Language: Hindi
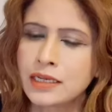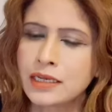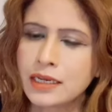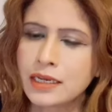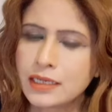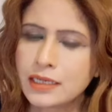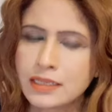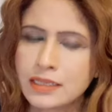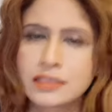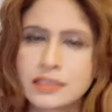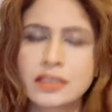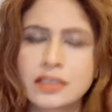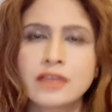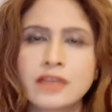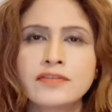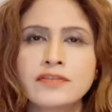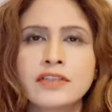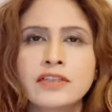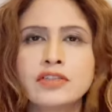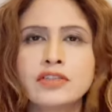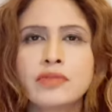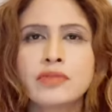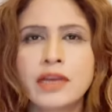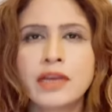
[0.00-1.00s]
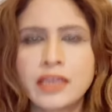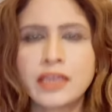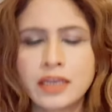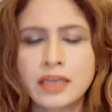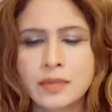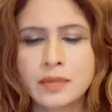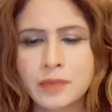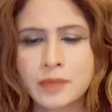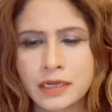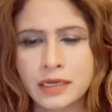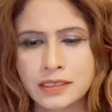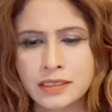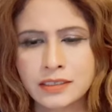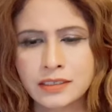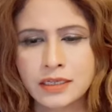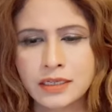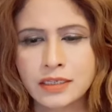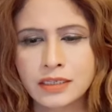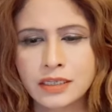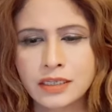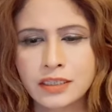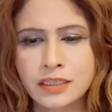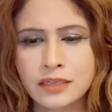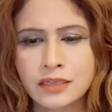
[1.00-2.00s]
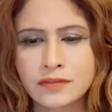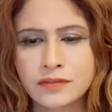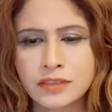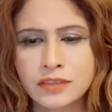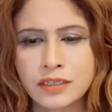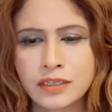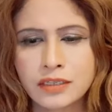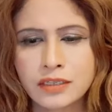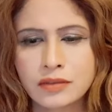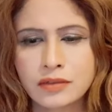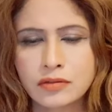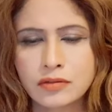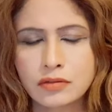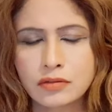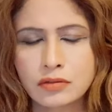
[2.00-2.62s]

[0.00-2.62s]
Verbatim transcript: कि इस तरफ से जो है यानी पाकिस्तान की तरफ से